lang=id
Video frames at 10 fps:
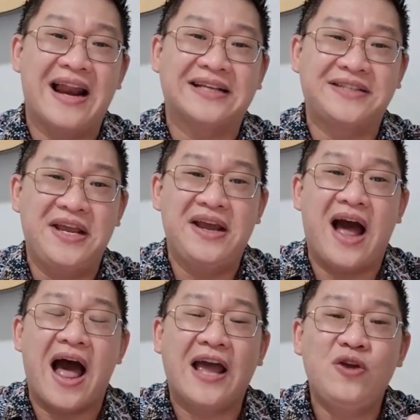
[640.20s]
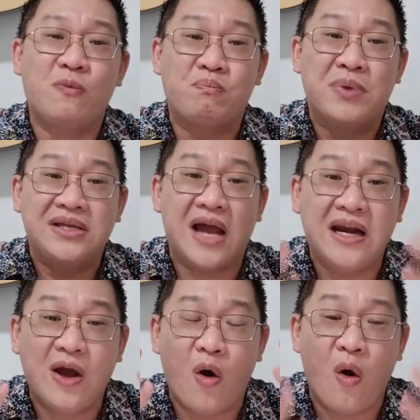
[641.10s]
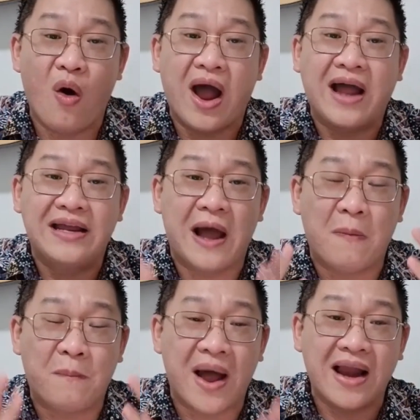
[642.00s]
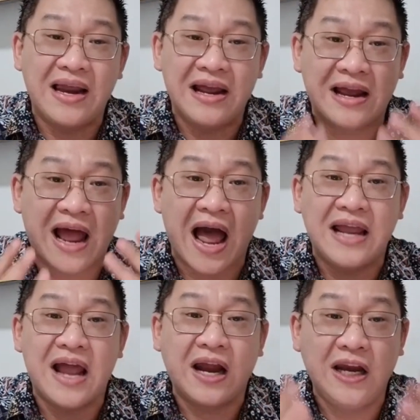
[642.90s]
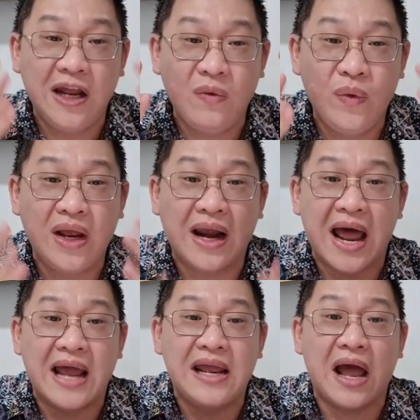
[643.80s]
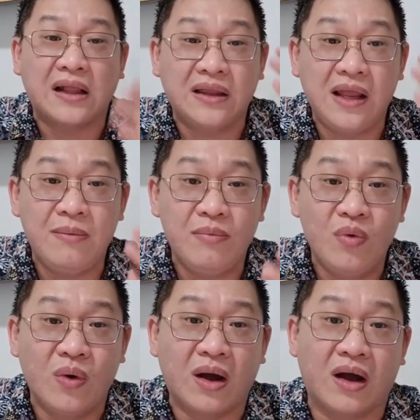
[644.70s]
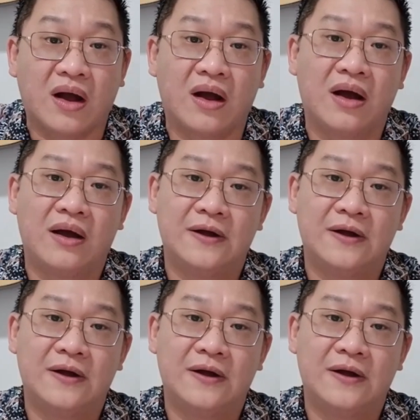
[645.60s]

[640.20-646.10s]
Allah sehingga Ayub menjadi orang yang paling kaya di wilayah timur.